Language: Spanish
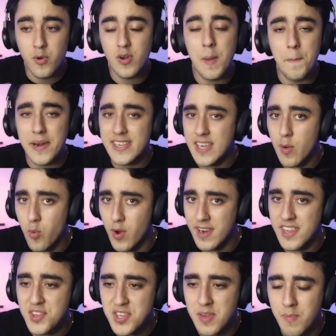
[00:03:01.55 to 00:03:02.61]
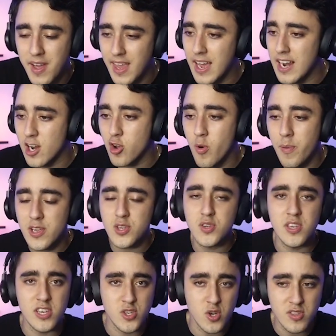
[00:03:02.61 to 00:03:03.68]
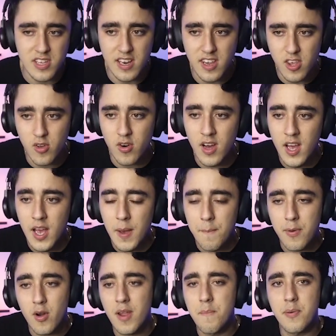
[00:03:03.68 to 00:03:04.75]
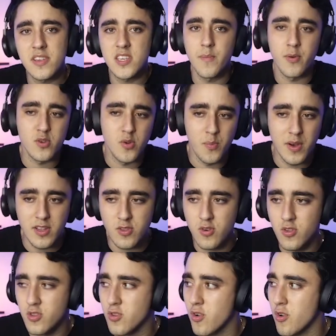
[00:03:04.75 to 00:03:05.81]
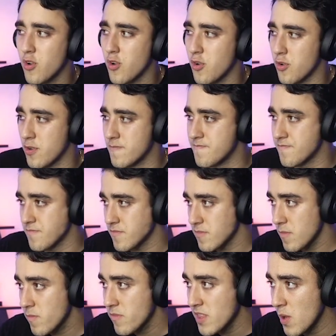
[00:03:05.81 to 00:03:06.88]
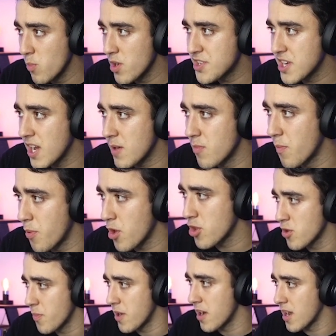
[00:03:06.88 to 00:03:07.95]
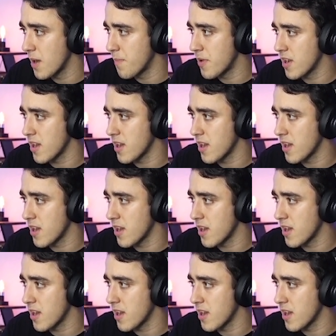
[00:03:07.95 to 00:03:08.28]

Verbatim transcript: empresa buenísima y que a largo plazo se ha sostenido, pero la empresa por supuesto no lo logró. Voy a achicarme un poquito para acá para que